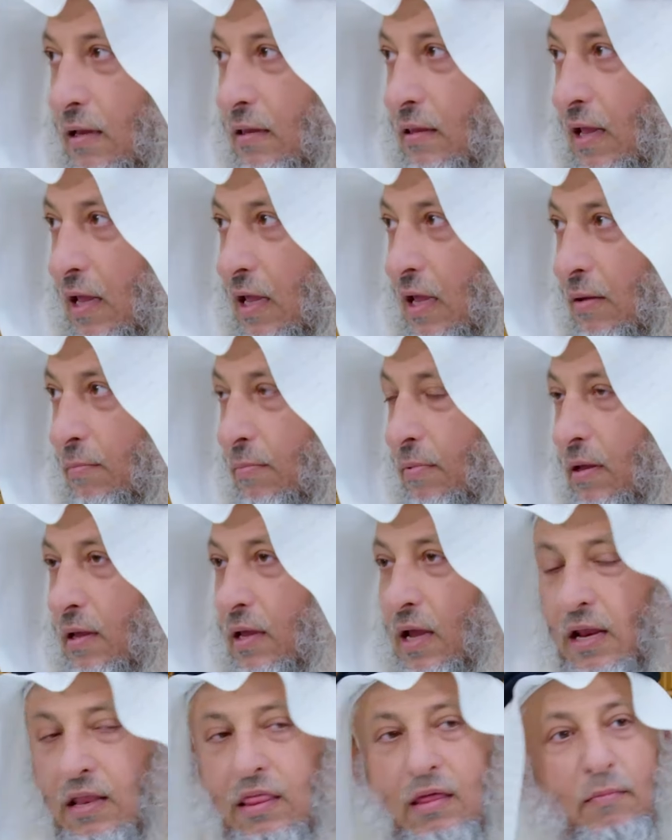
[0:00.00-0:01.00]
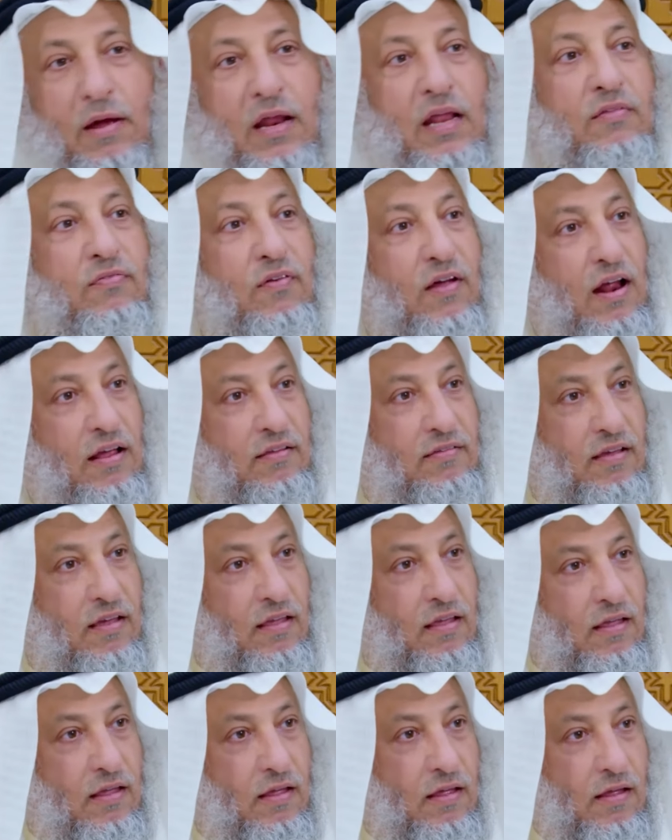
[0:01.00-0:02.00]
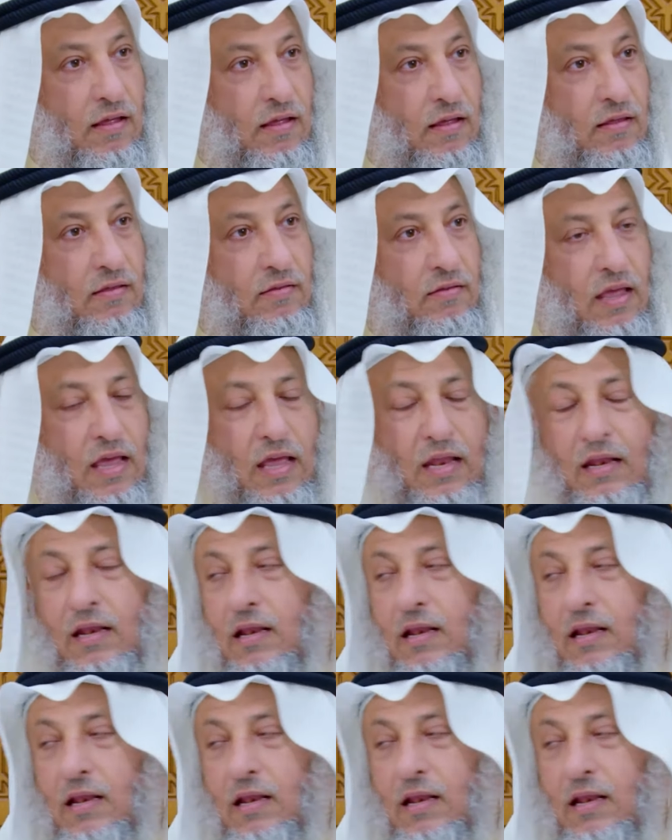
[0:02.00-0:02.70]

طيب يعني ثمانية فراسخ زين